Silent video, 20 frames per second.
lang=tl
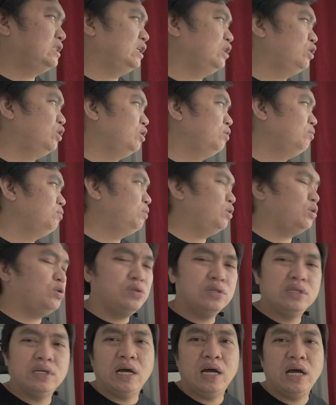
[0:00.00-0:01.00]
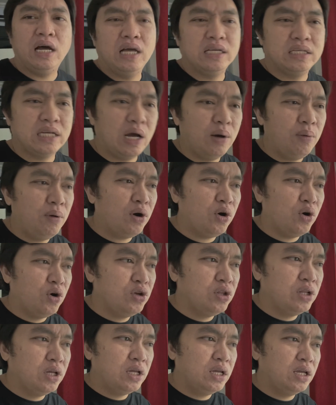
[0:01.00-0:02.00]
doon, bukod sa asawa ko,
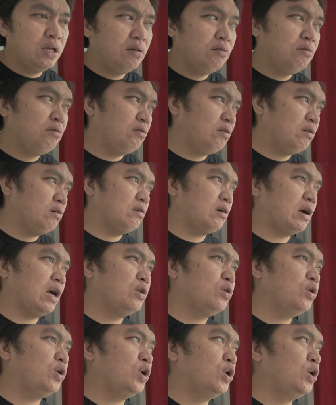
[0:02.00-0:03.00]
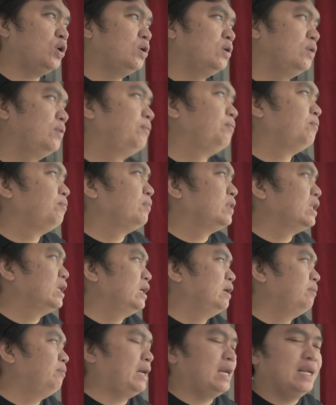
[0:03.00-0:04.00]
naging ano ko,
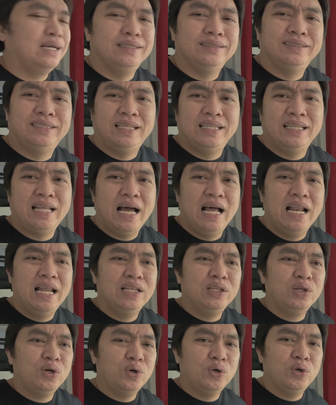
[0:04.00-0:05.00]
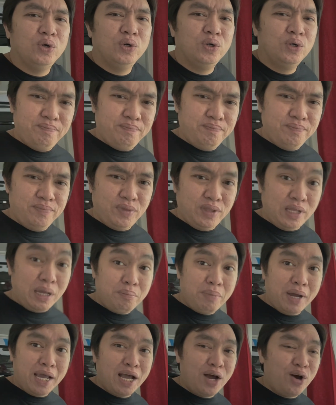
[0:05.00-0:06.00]
parang sandalan ko,
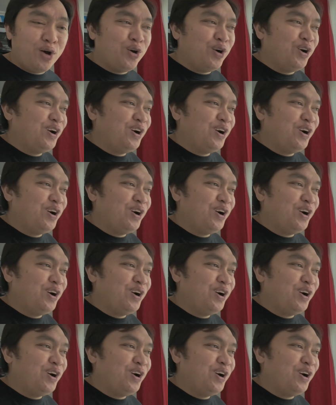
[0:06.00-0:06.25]
nagbike ako.